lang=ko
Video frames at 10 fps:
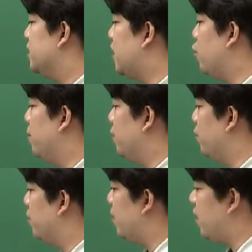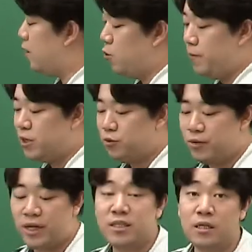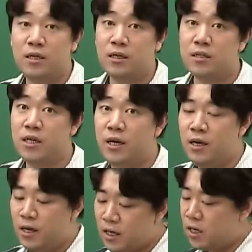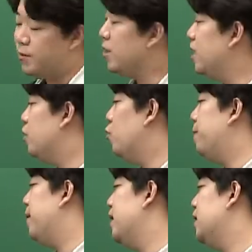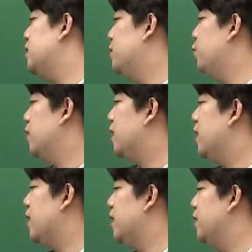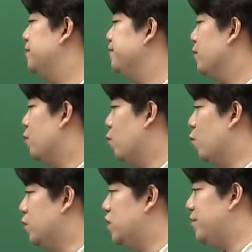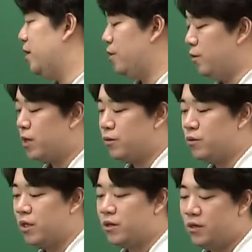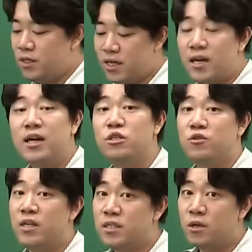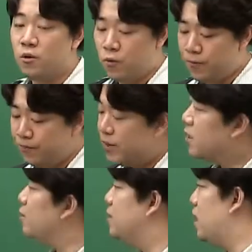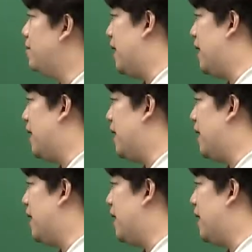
제곱 요렇게 곱해주면 되겠지. 그치? 그러면 2 곱하기 25니까 얘는 50이 요렇게 또 되는 걸 생각할 수가 있을 거고 그럼 이제